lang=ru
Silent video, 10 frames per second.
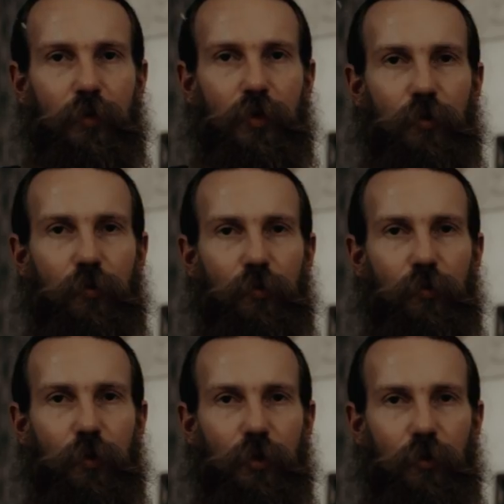чему
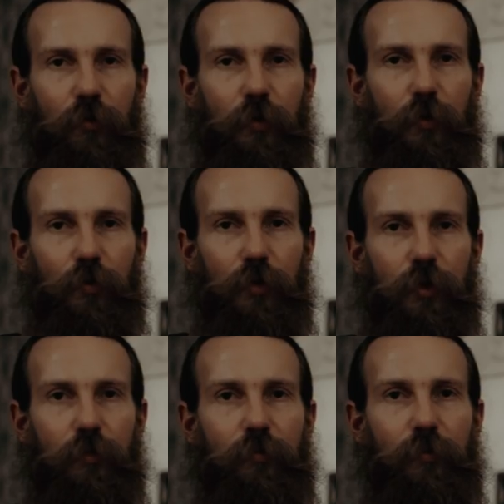пришло время
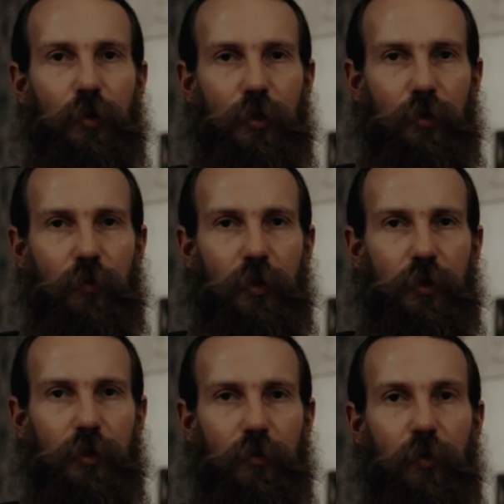уйти и
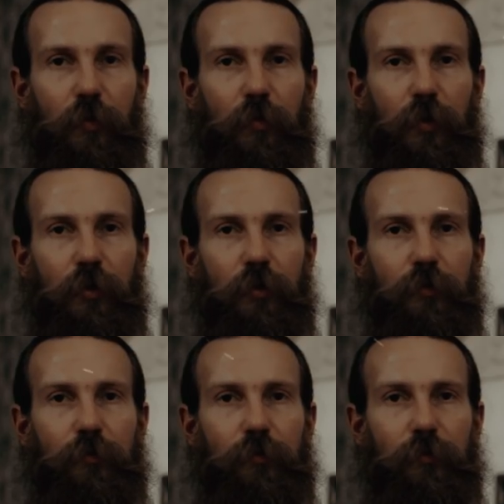раствориться. С вами был
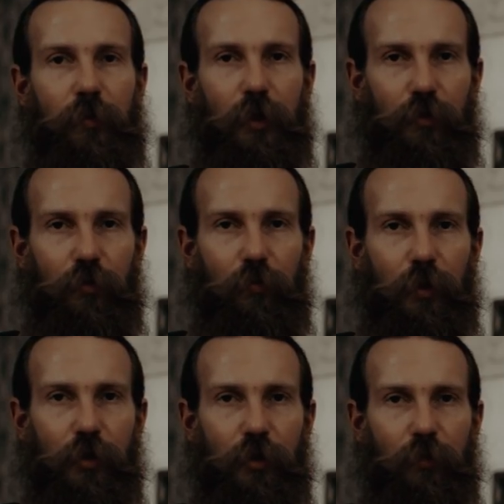Артем
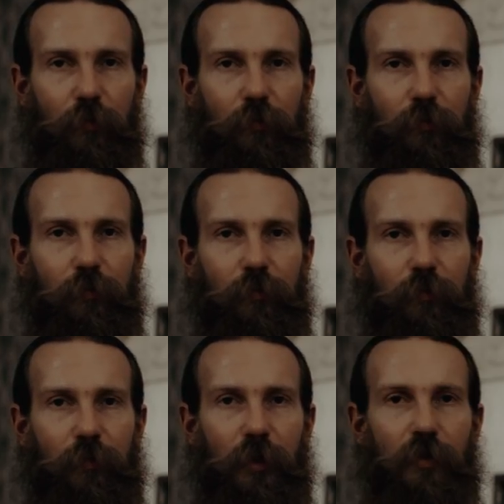Панчин.
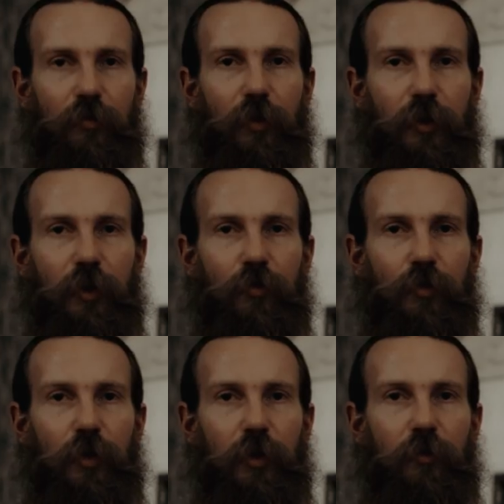Я вас благодарю и
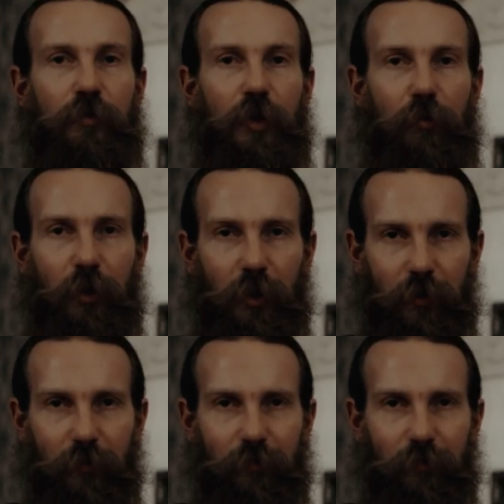желаю вам всех благ.